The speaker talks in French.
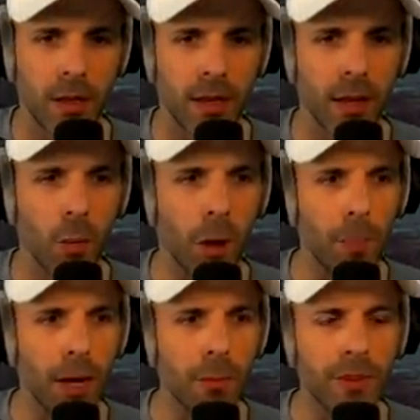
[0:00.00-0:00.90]
Et on
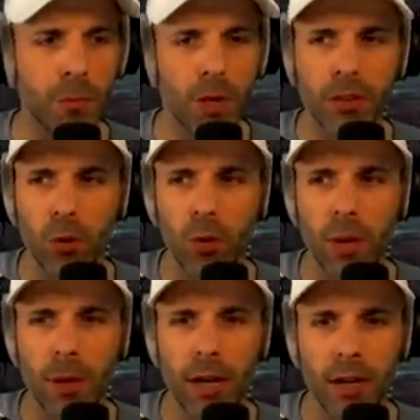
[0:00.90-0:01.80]
prépare un petit bullet hole
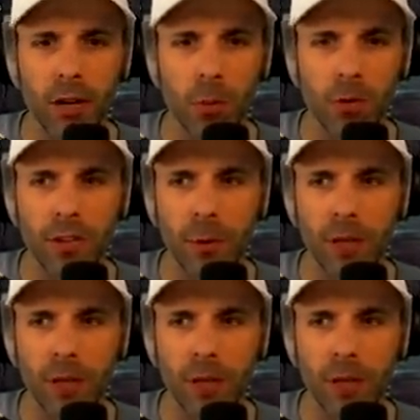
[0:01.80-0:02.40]
là-bas, comme on sait bien